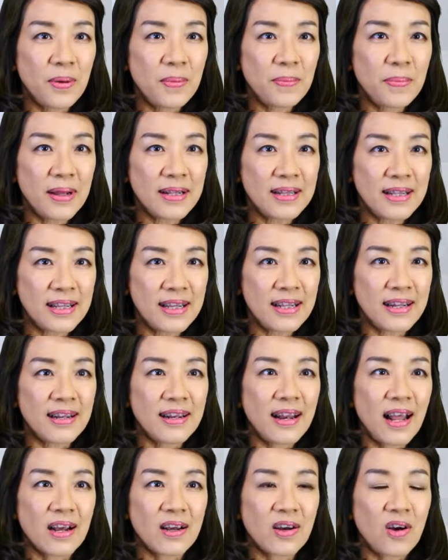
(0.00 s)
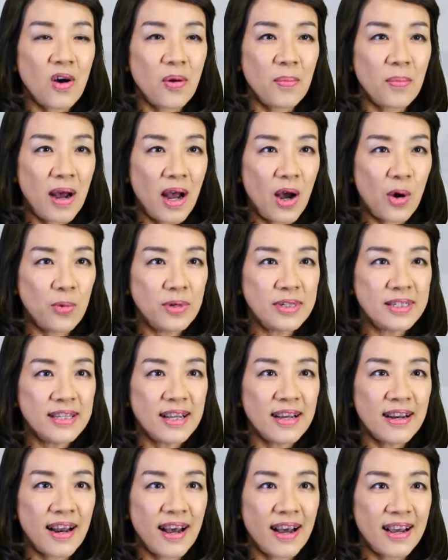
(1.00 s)
นพันธกิจหลักของมหาวิท
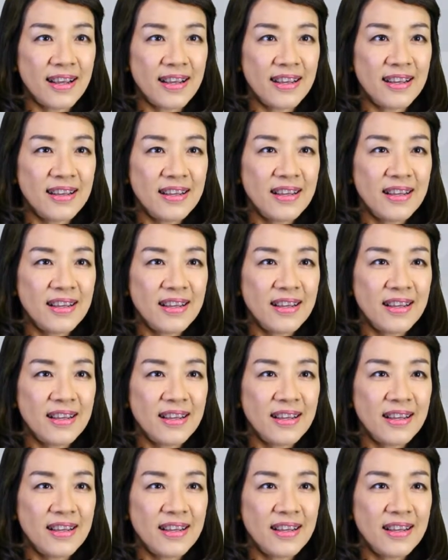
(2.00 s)
ยาลัย